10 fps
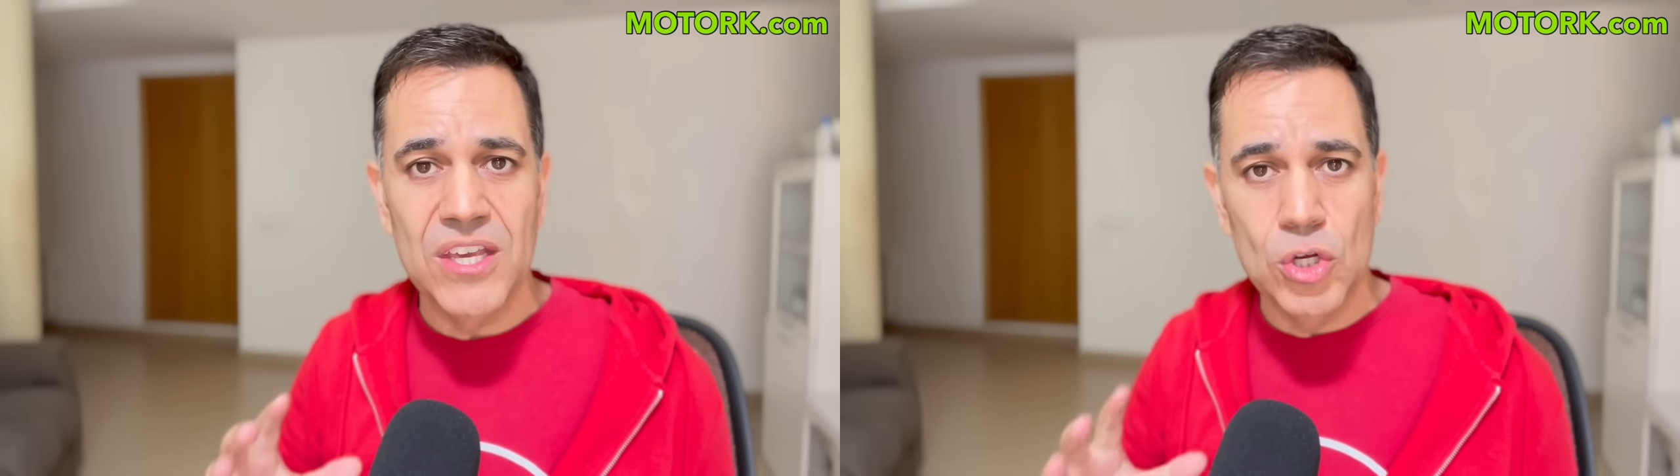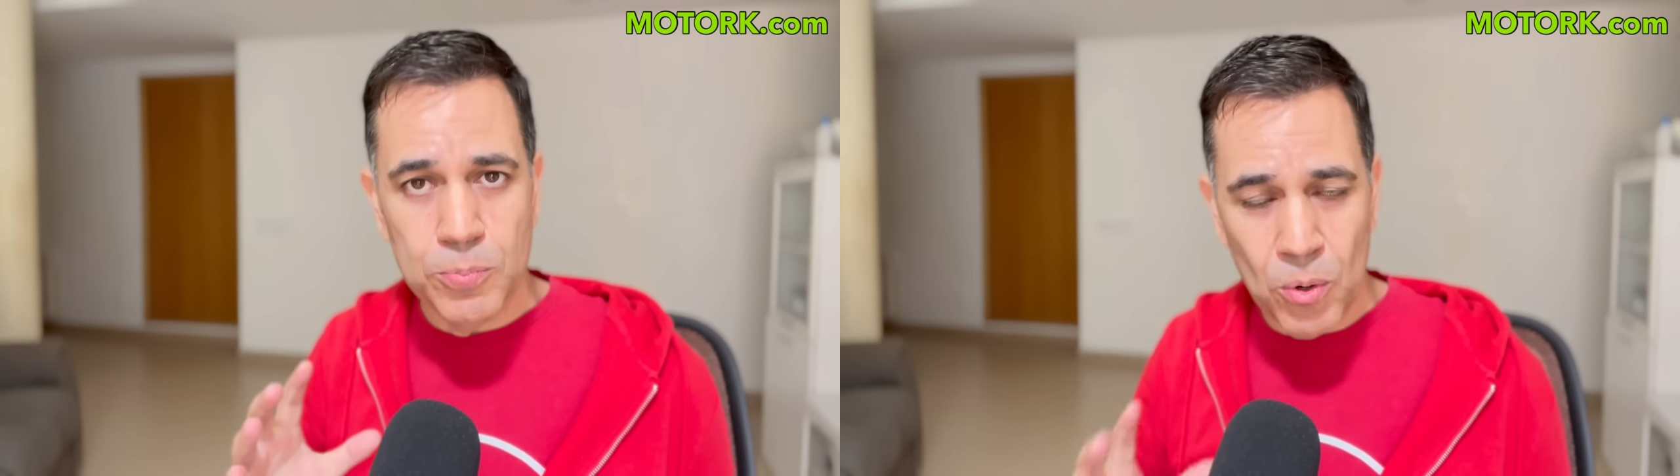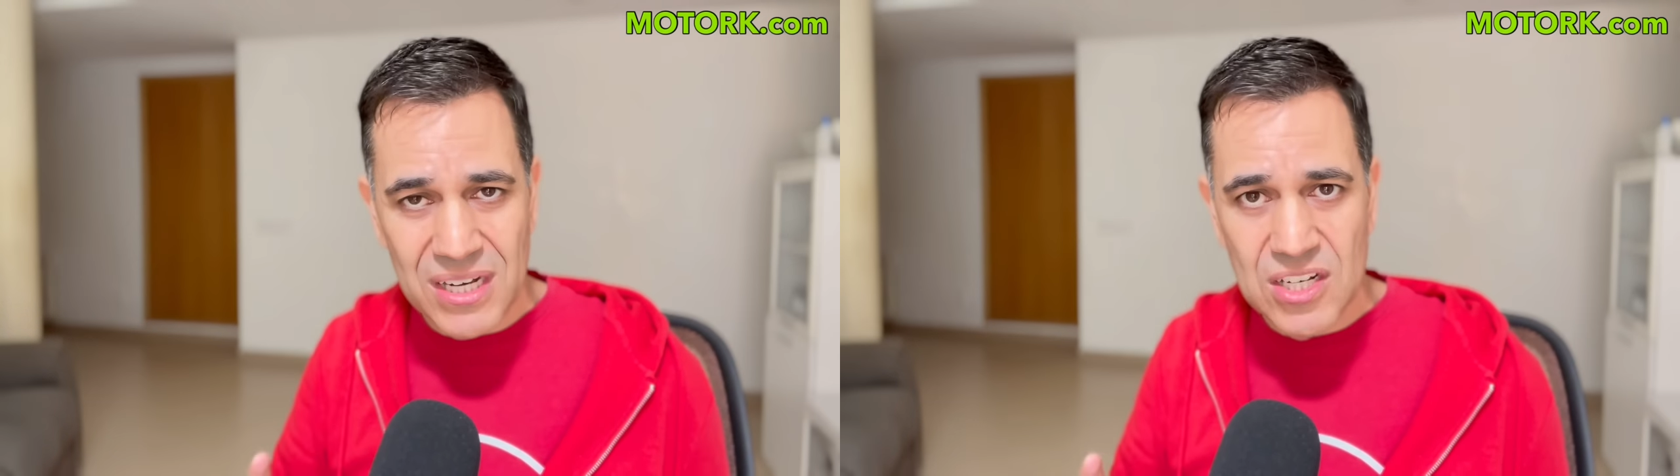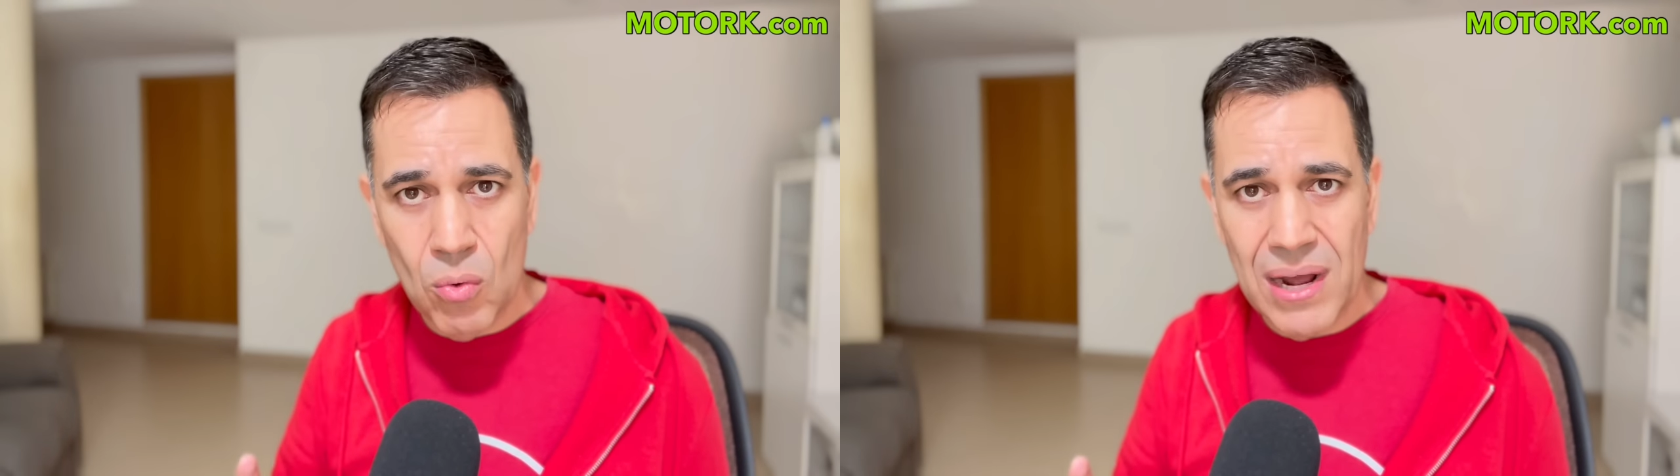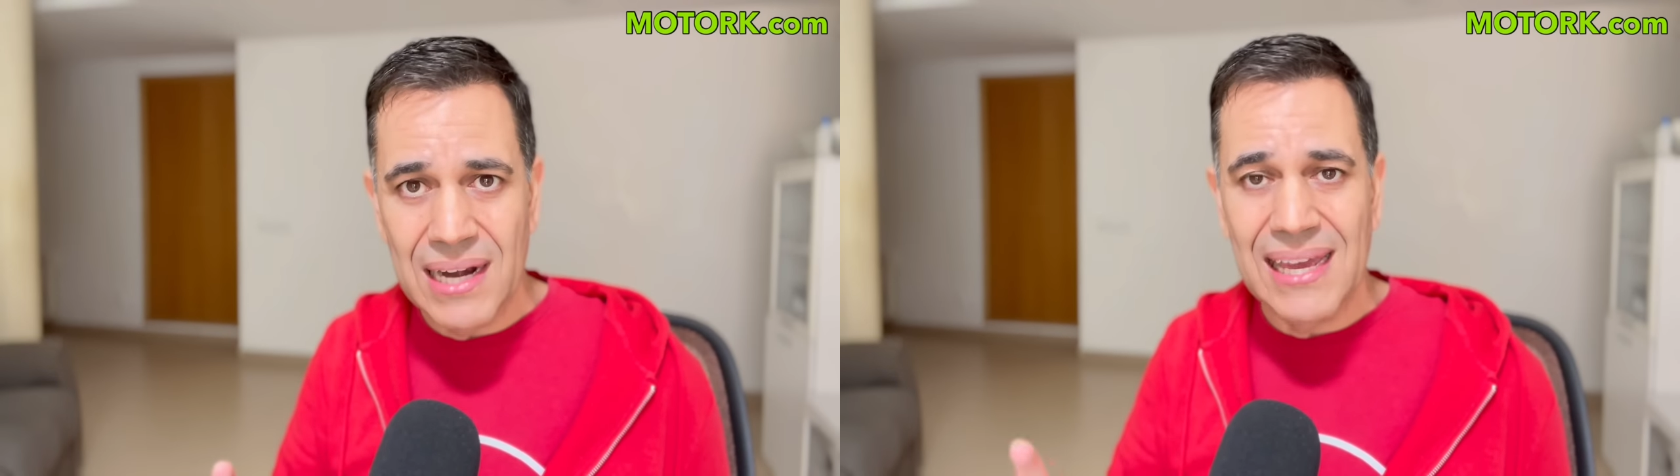Y os puedo
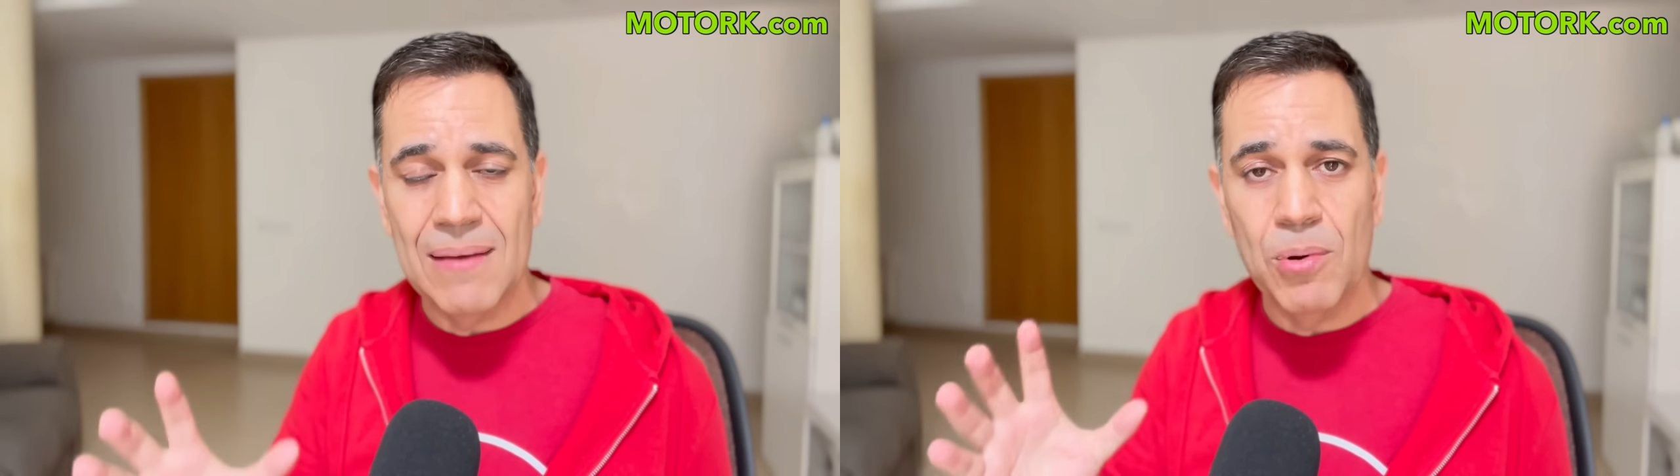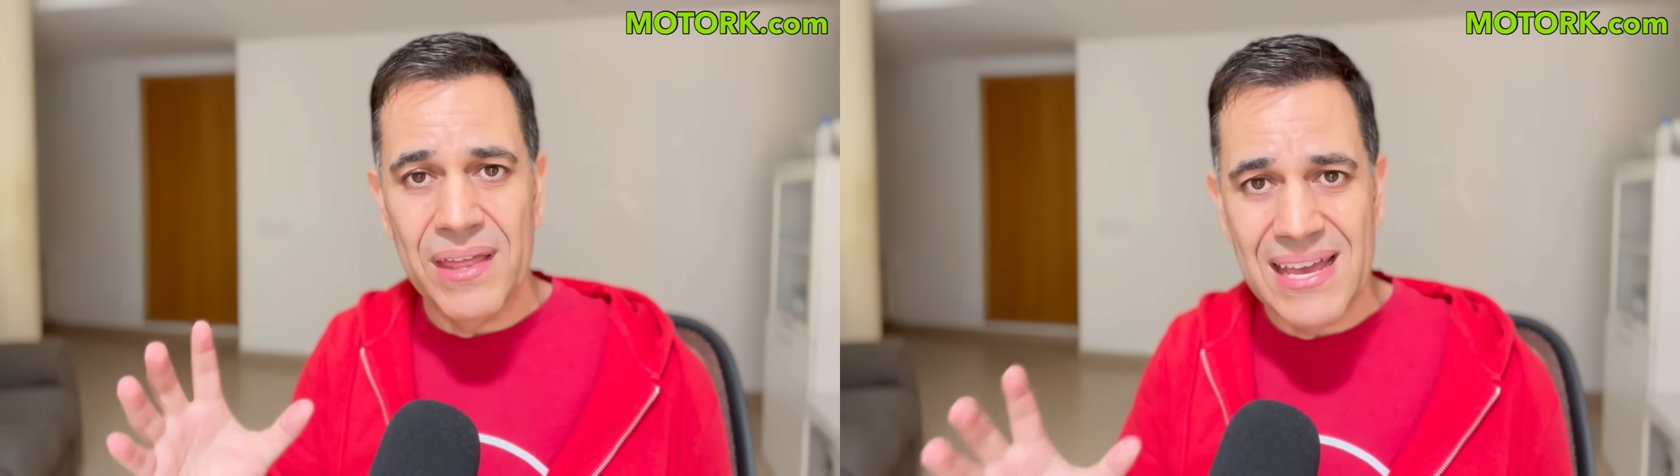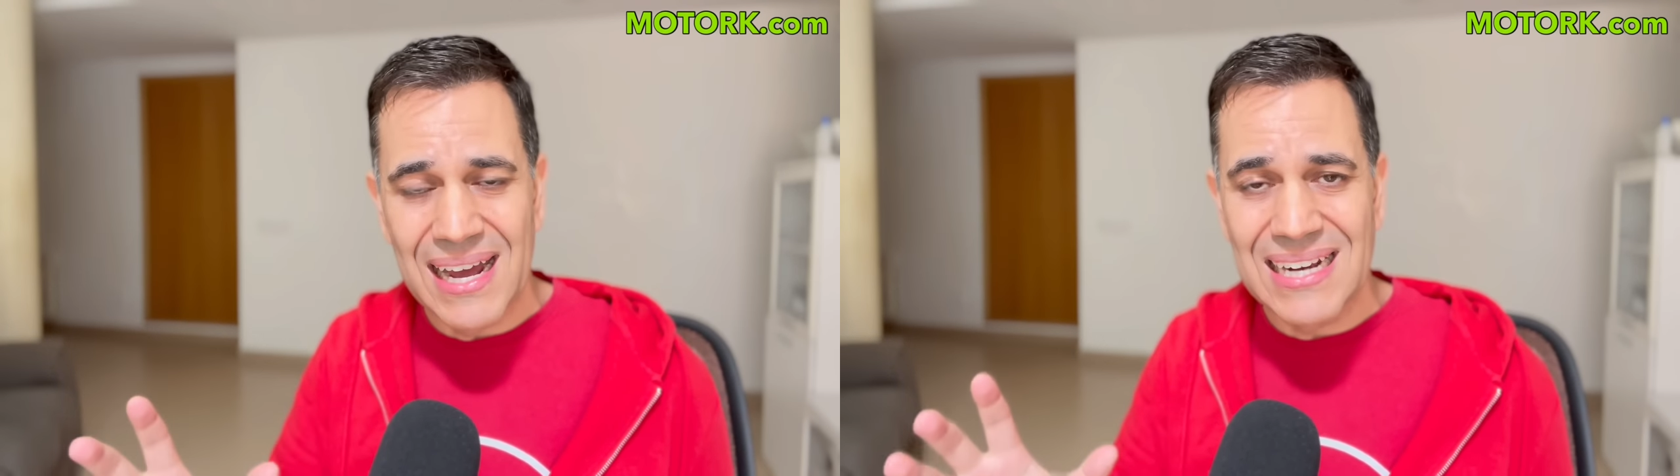asegurar que puede llegar